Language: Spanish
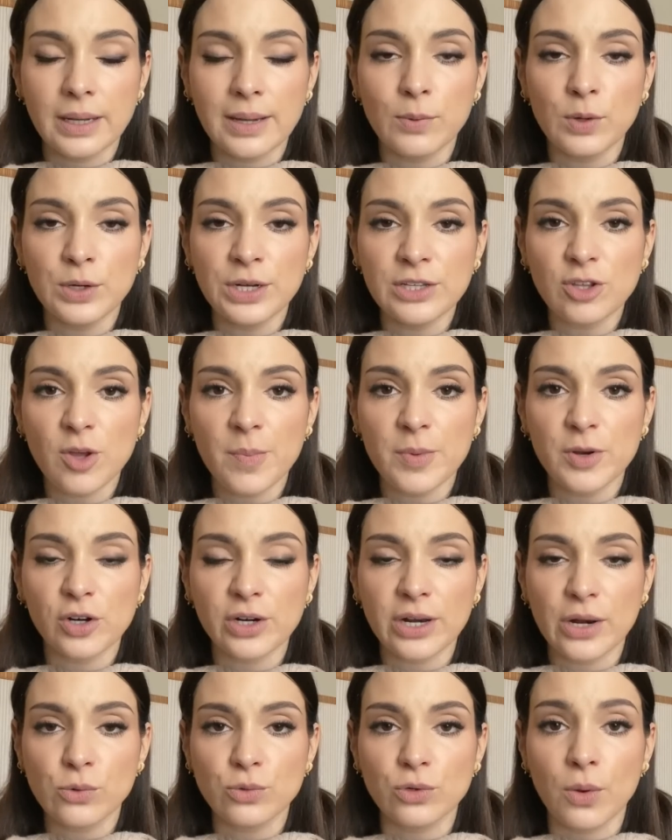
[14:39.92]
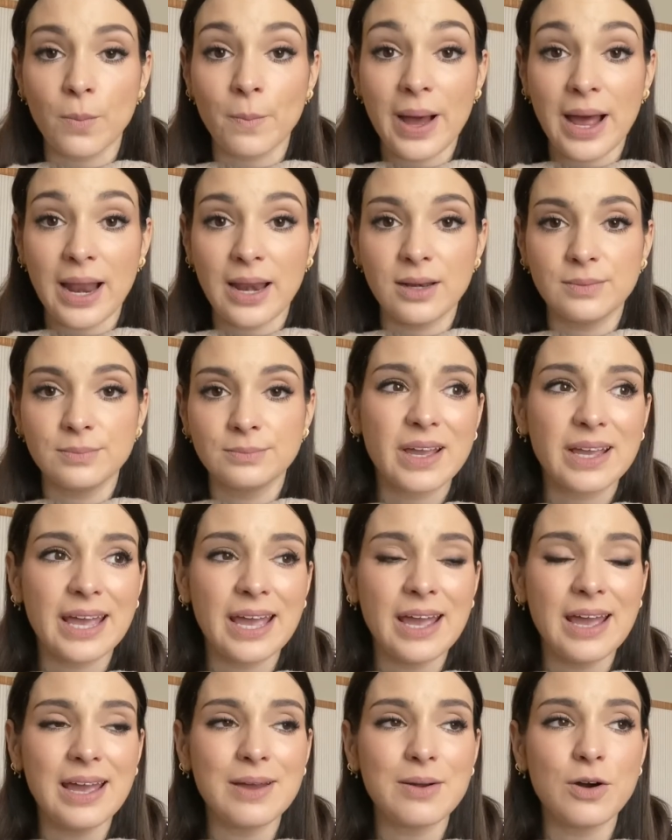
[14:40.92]
Es bonito, pero raruno, mal.
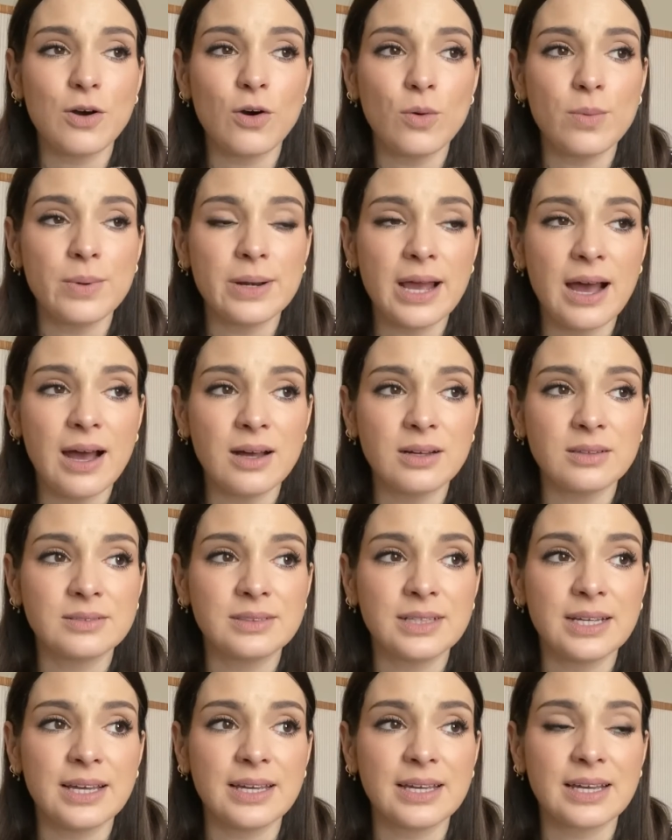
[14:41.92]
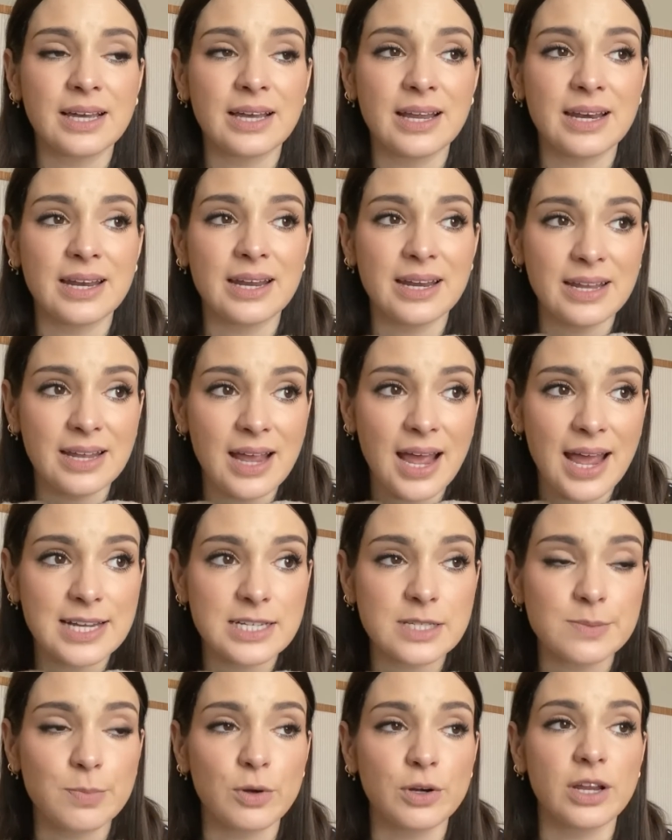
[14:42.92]
¿Qué obra de ingeniería
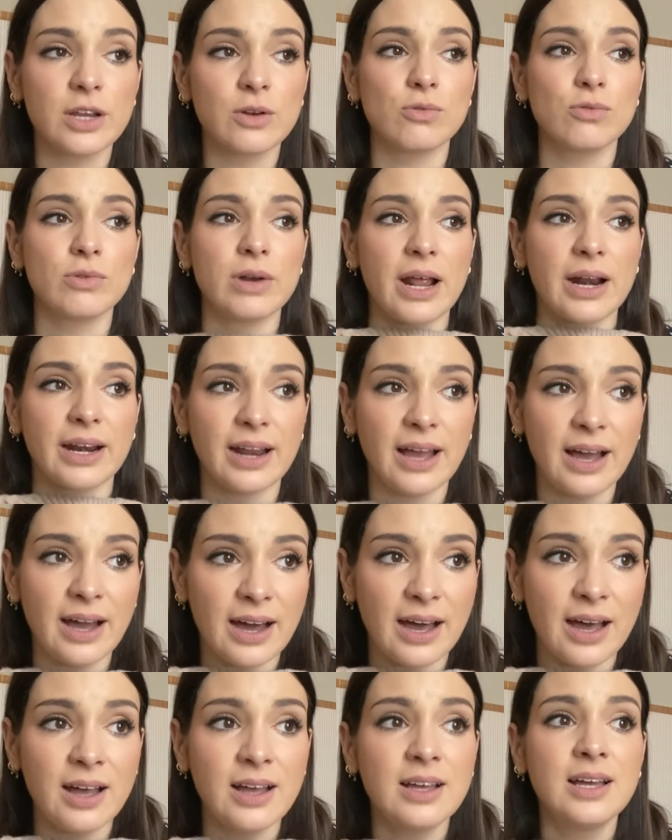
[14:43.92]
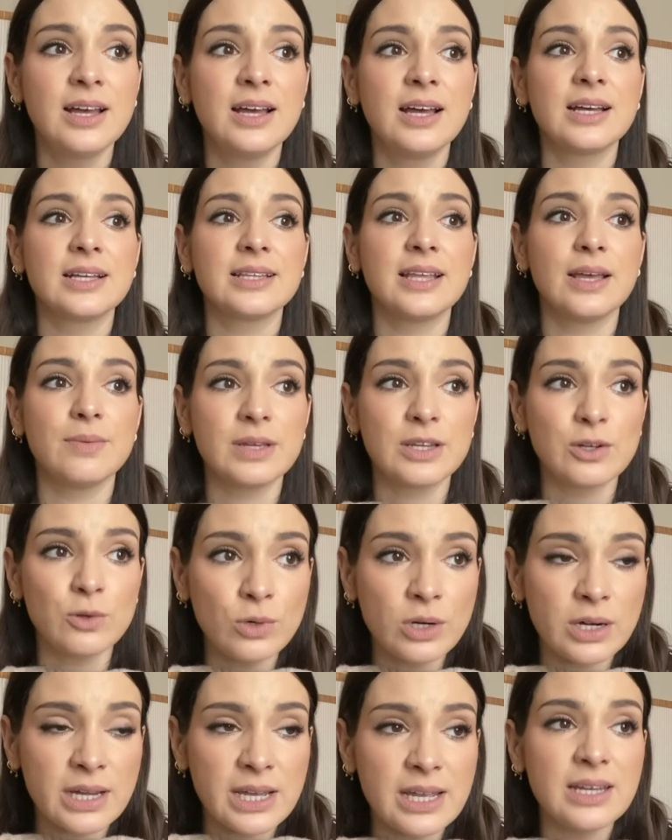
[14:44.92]
es poner una raja de
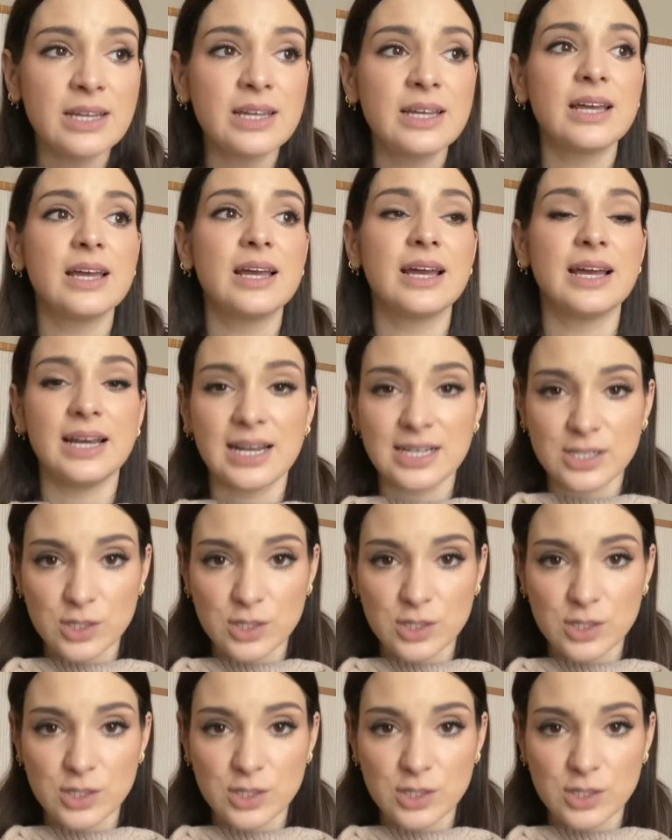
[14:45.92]
viruji en la